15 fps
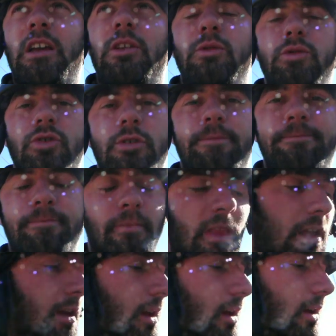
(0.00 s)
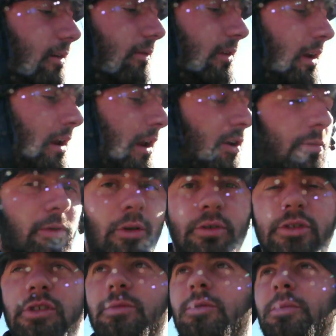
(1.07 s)
è chiuso fino all'anno
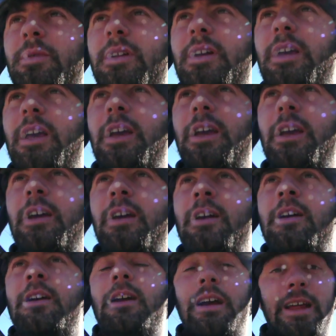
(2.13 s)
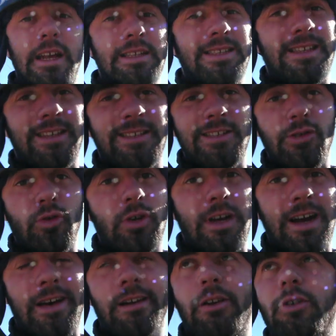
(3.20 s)
prossimo perché grazie al signor
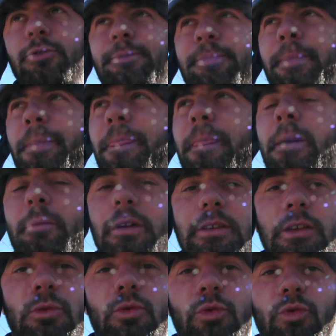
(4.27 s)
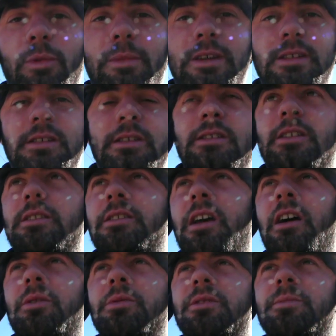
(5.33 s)
Carlo, che mi ha tenuto due mesi in
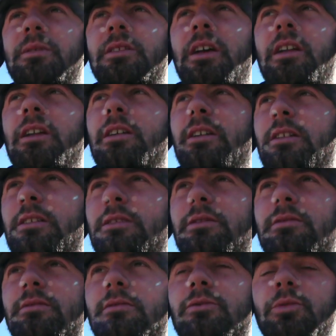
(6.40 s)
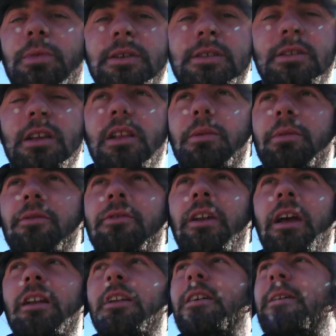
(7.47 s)
Santiago per aspettare due pastiglie per i
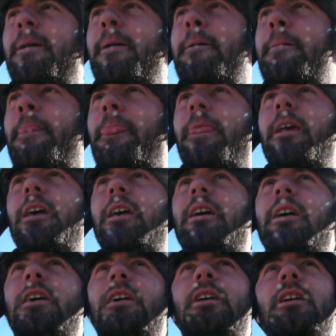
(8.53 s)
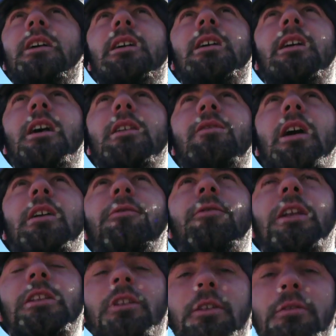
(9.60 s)
freni, è arrivato il
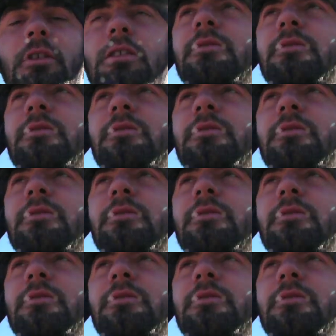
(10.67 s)
freddo, arrivò